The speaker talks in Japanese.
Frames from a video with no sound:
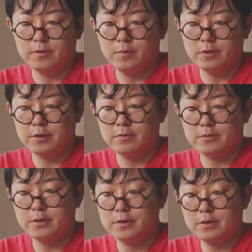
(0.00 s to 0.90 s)
清水さんご
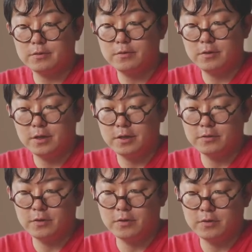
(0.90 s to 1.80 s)
自身のあ
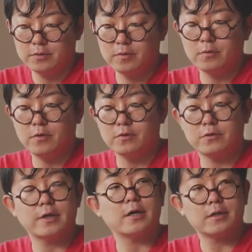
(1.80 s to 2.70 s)
の論考
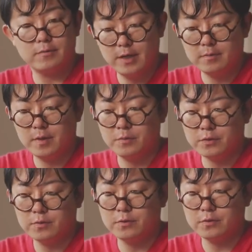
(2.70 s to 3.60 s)
の中では
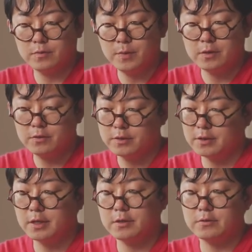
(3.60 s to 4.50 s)
もともといろんな
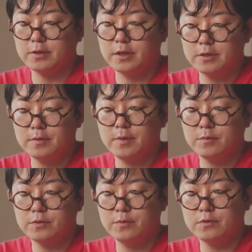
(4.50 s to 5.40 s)
定義の中で
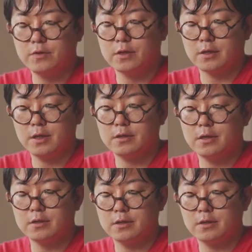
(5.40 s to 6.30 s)
もともとはゲイ
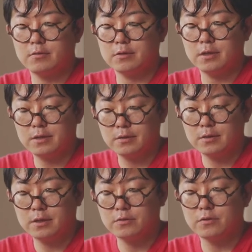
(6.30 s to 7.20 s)
男性を指
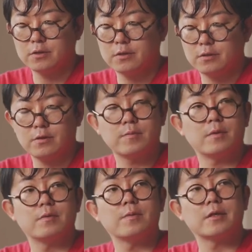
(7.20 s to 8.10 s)
す非常に強い、ま
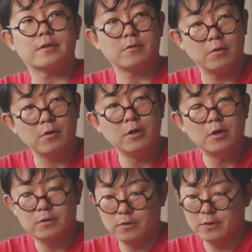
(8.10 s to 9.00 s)
あ、部別語
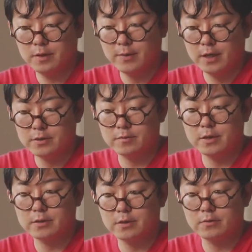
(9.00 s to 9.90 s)
として、まあ、始
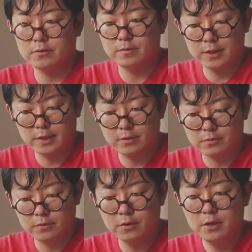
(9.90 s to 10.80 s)
まった言葉であ
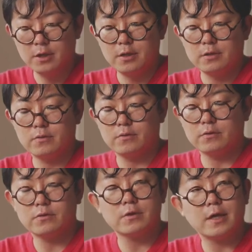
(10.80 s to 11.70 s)
るという
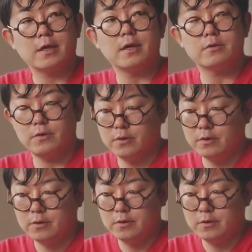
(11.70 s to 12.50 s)
ことで、はいはい、あの